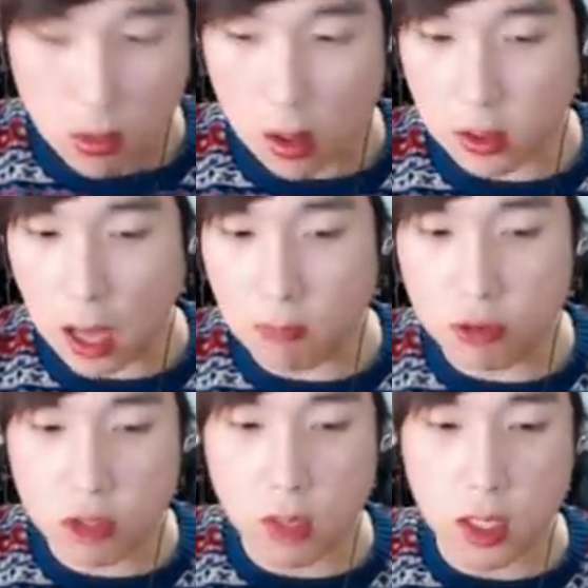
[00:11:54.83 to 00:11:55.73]

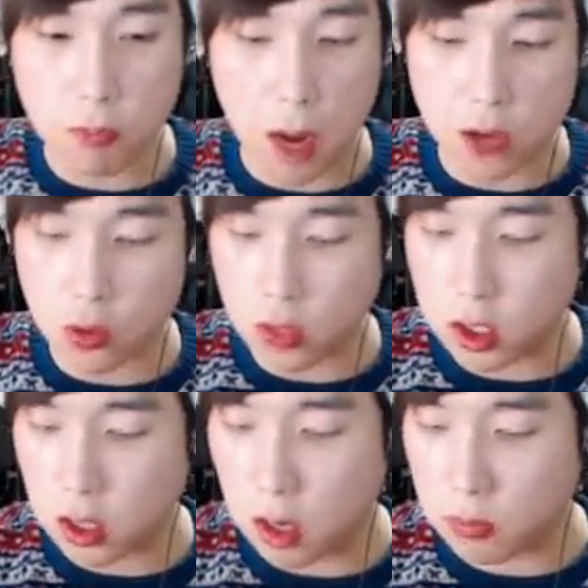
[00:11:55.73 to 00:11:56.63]
단무지만 이빠이 줬네 이
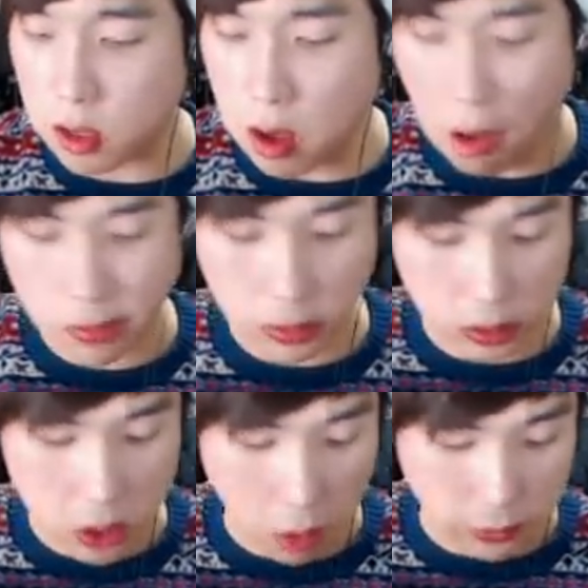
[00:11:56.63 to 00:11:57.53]
사람들.
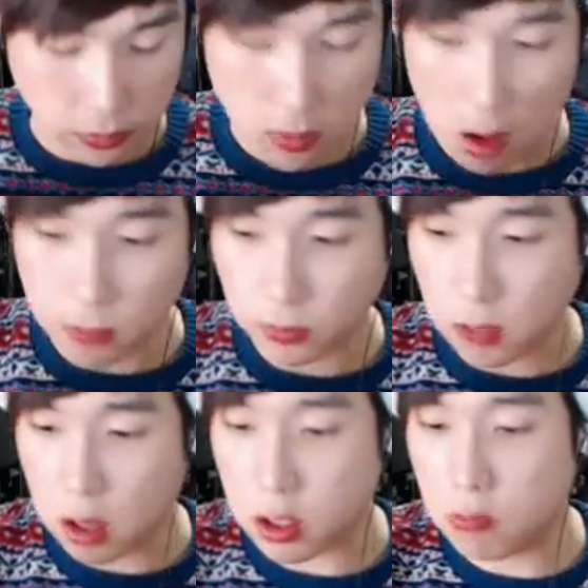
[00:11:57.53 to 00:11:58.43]

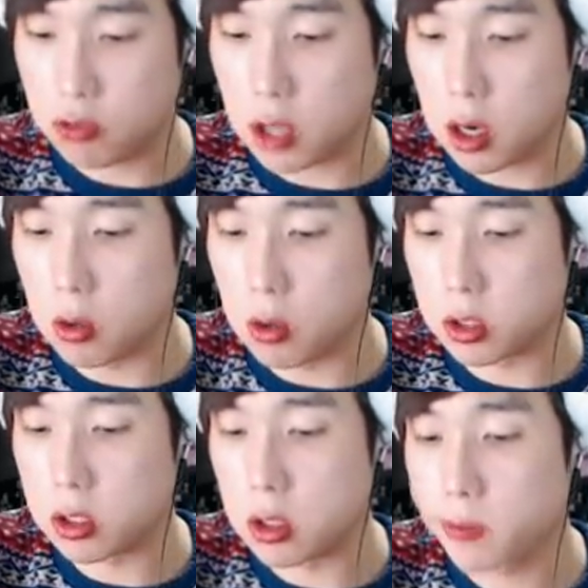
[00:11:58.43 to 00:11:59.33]
아 단무지 아까워 씨.